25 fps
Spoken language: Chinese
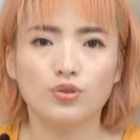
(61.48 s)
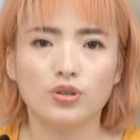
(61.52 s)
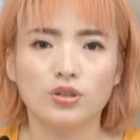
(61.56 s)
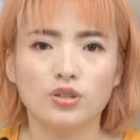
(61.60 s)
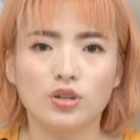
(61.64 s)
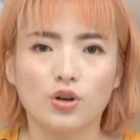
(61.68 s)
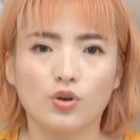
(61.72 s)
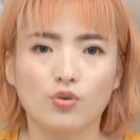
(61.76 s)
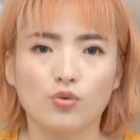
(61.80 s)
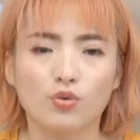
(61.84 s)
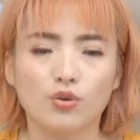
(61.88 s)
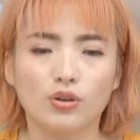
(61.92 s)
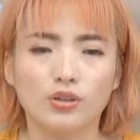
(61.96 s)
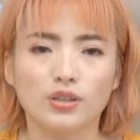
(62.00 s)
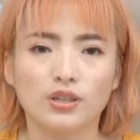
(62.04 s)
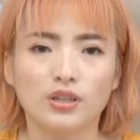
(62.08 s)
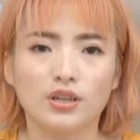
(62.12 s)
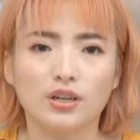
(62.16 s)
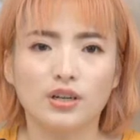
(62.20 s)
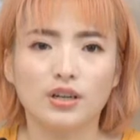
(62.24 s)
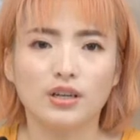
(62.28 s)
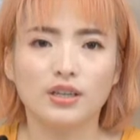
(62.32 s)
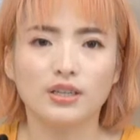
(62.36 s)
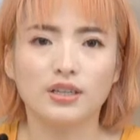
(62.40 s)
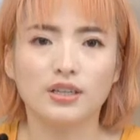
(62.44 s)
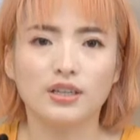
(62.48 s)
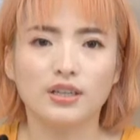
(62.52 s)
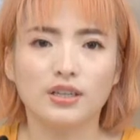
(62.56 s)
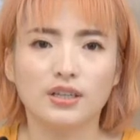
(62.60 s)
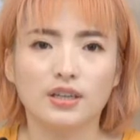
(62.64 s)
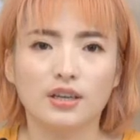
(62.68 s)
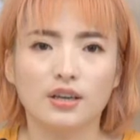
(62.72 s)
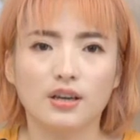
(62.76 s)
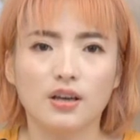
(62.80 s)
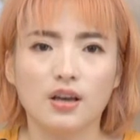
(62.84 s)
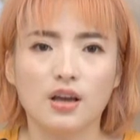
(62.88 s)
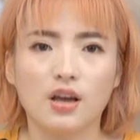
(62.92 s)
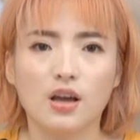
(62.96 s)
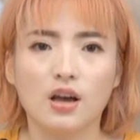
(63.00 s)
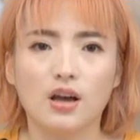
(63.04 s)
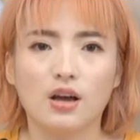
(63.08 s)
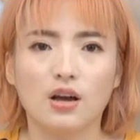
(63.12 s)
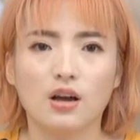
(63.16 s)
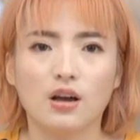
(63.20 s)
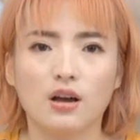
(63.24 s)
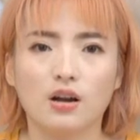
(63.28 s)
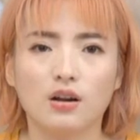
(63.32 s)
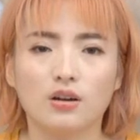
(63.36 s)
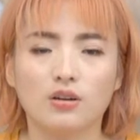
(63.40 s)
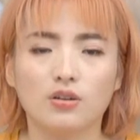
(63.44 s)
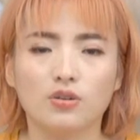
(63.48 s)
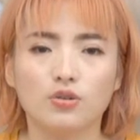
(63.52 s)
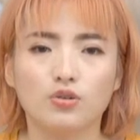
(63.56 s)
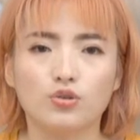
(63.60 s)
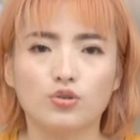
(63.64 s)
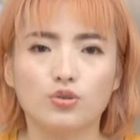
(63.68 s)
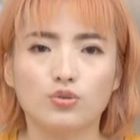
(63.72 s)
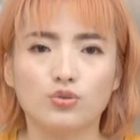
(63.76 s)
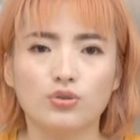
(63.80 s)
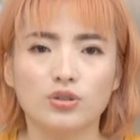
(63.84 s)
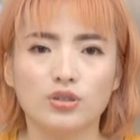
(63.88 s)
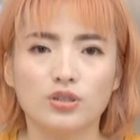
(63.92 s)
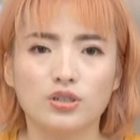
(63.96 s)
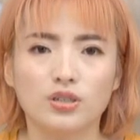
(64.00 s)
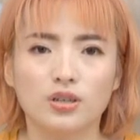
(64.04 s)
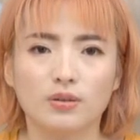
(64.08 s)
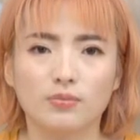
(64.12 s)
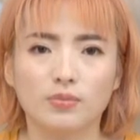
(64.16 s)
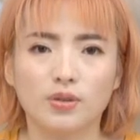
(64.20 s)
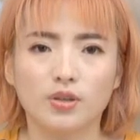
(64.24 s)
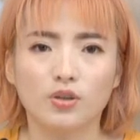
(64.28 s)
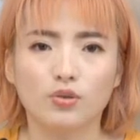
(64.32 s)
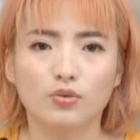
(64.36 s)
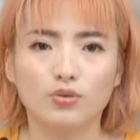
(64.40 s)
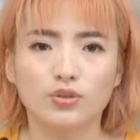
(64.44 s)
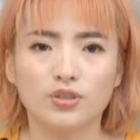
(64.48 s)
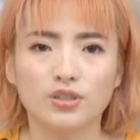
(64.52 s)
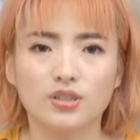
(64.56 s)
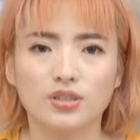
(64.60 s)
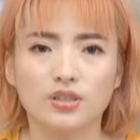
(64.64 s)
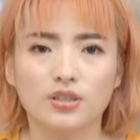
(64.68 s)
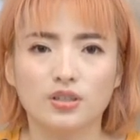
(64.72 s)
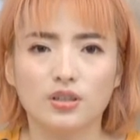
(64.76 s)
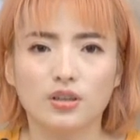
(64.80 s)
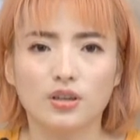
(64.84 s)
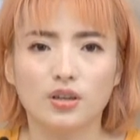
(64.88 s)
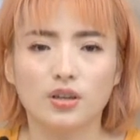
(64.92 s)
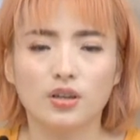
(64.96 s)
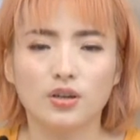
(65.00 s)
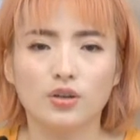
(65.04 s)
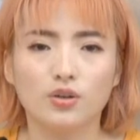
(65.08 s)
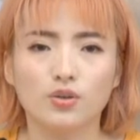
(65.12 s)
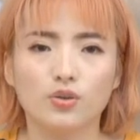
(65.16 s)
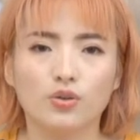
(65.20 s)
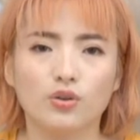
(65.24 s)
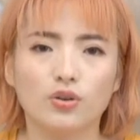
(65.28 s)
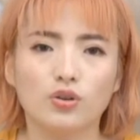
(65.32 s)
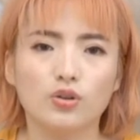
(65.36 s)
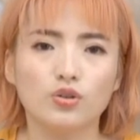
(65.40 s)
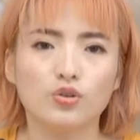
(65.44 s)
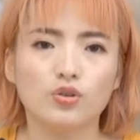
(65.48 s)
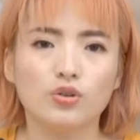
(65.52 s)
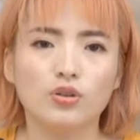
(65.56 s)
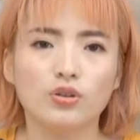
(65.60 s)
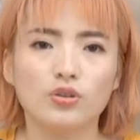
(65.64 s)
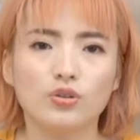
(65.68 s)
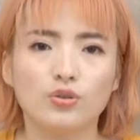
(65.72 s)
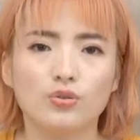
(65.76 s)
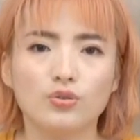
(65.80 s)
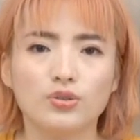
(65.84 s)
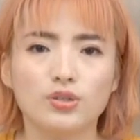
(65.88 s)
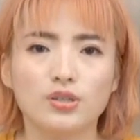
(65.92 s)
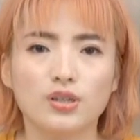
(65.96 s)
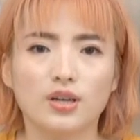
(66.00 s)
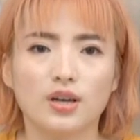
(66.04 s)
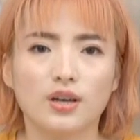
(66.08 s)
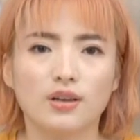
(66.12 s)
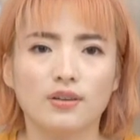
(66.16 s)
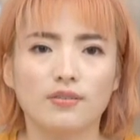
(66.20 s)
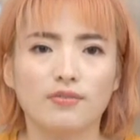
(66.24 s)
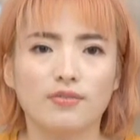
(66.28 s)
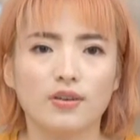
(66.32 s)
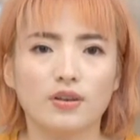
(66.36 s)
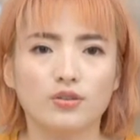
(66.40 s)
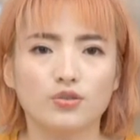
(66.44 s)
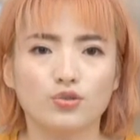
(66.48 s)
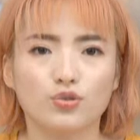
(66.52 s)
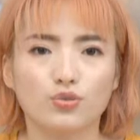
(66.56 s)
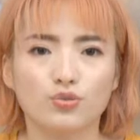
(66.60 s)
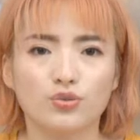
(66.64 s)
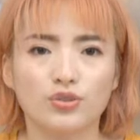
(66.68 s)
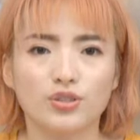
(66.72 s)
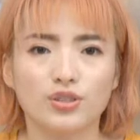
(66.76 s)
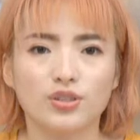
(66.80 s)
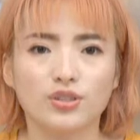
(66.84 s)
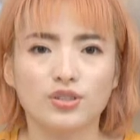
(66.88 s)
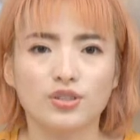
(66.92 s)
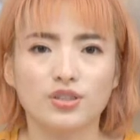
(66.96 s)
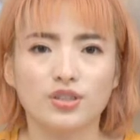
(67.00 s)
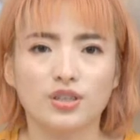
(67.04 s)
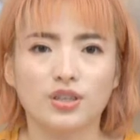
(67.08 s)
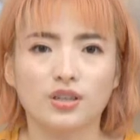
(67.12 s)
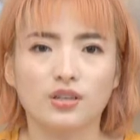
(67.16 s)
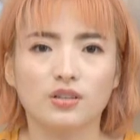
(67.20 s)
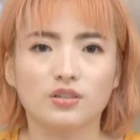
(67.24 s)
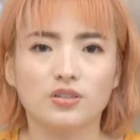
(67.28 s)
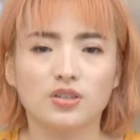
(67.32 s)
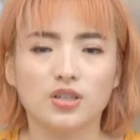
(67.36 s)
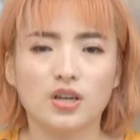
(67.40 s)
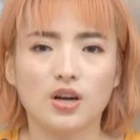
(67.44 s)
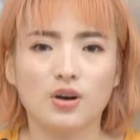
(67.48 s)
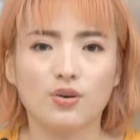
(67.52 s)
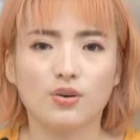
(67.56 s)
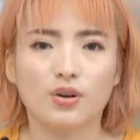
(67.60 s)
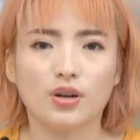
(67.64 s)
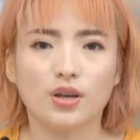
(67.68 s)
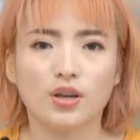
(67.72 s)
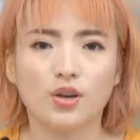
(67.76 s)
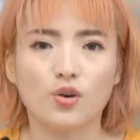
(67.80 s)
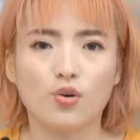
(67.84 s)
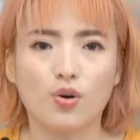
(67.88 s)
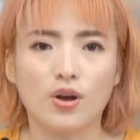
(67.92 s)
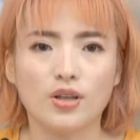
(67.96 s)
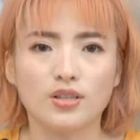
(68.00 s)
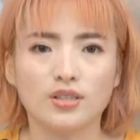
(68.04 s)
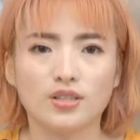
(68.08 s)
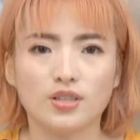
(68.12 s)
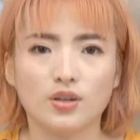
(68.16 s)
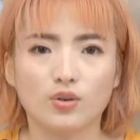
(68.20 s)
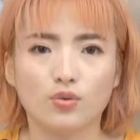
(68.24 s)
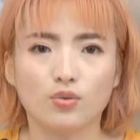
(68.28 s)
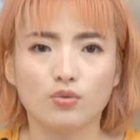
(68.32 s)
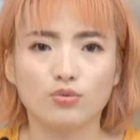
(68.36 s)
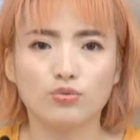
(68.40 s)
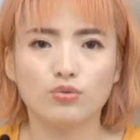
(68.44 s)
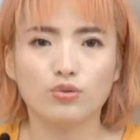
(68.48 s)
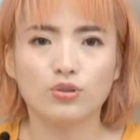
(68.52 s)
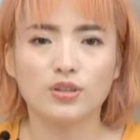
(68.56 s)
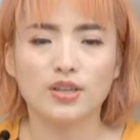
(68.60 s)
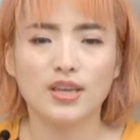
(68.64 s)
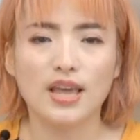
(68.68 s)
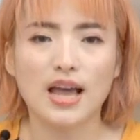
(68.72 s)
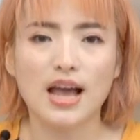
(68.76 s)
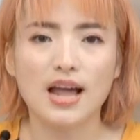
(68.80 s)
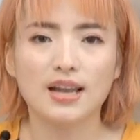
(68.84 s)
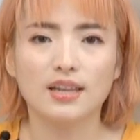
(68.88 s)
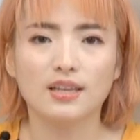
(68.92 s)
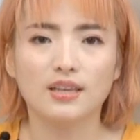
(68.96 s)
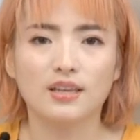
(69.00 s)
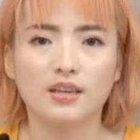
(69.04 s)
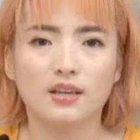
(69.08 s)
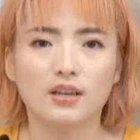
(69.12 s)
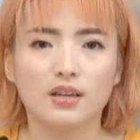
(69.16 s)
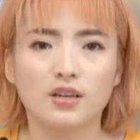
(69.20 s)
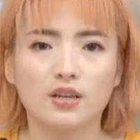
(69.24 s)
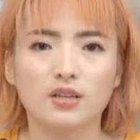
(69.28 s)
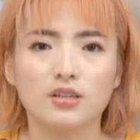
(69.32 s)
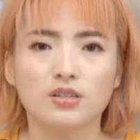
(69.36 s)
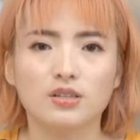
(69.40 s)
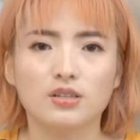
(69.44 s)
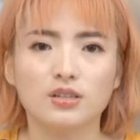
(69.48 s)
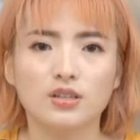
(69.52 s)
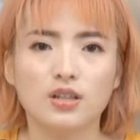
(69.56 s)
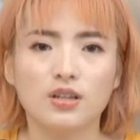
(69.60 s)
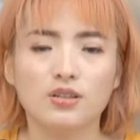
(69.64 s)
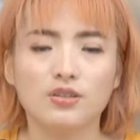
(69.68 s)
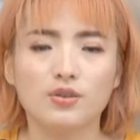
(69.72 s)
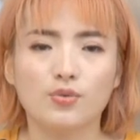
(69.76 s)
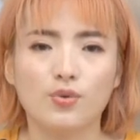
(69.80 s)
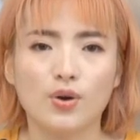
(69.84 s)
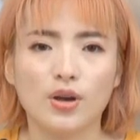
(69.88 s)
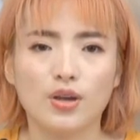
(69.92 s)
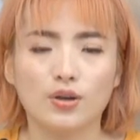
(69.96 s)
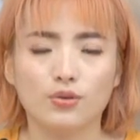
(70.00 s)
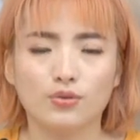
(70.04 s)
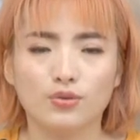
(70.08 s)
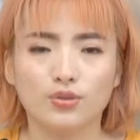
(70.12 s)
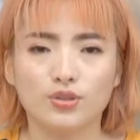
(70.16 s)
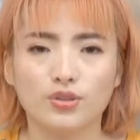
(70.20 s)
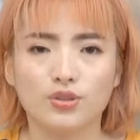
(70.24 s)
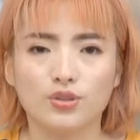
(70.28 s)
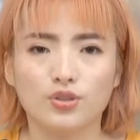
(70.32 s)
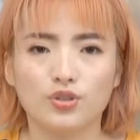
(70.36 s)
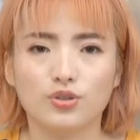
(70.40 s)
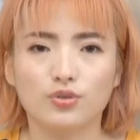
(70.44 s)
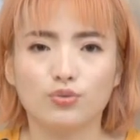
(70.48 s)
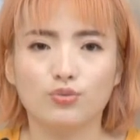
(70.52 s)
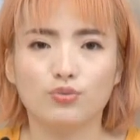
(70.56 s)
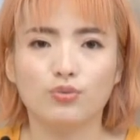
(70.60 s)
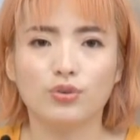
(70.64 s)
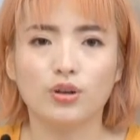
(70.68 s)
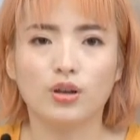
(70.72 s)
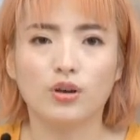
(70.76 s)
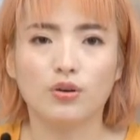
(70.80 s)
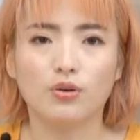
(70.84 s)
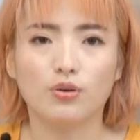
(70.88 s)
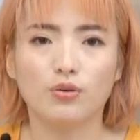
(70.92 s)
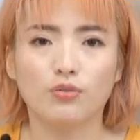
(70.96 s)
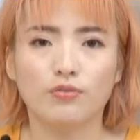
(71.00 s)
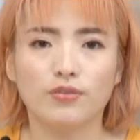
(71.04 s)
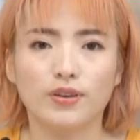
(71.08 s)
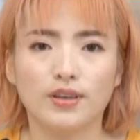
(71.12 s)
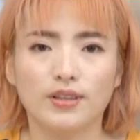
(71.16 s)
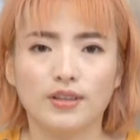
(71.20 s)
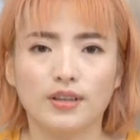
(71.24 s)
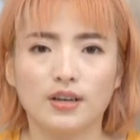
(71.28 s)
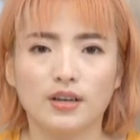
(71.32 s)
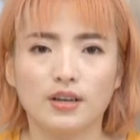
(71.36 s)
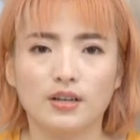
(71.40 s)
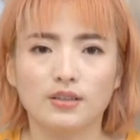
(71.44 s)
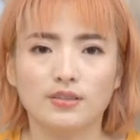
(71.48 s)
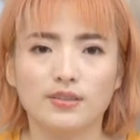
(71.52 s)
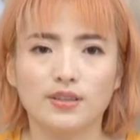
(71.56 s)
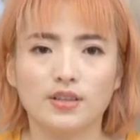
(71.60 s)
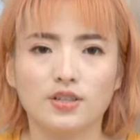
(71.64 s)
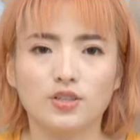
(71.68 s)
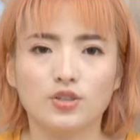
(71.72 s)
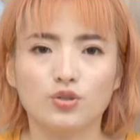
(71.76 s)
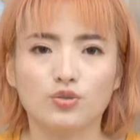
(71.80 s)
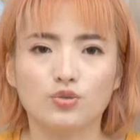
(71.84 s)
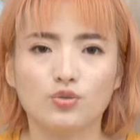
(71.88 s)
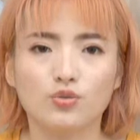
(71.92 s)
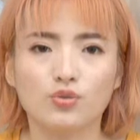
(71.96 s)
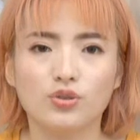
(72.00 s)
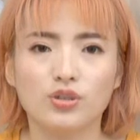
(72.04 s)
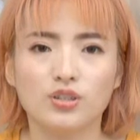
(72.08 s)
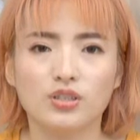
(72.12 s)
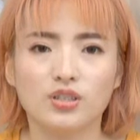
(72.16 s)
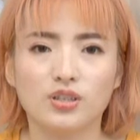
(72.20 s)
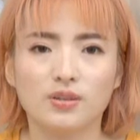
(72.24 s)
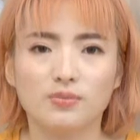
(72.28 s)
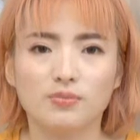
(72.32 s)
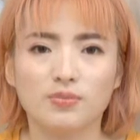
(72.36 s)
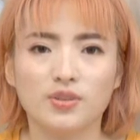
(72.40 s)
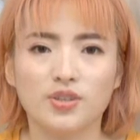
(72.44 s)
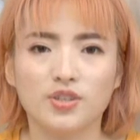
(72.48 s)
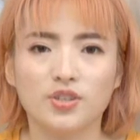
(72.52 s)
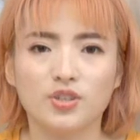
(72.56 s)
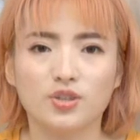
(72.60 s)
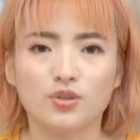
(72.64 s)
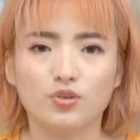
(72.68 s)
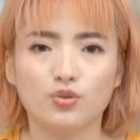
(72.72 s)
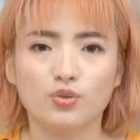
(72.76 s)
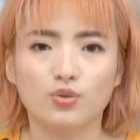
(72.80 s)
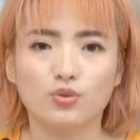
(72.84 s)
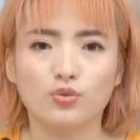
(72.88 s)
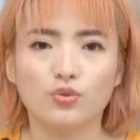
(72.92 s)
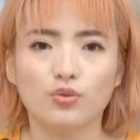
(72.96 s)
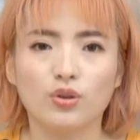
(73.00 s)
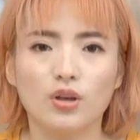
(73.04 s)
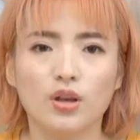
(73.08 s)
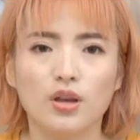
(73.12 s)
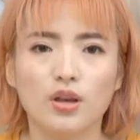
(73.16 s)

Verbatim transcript: 缺少活力和意义。二，终日沉迷游戏。有人说游戏可以放松心情，正好可以缓解工作的压力。适当的玩游戏是无可厚非的，但是终日沉迷其中，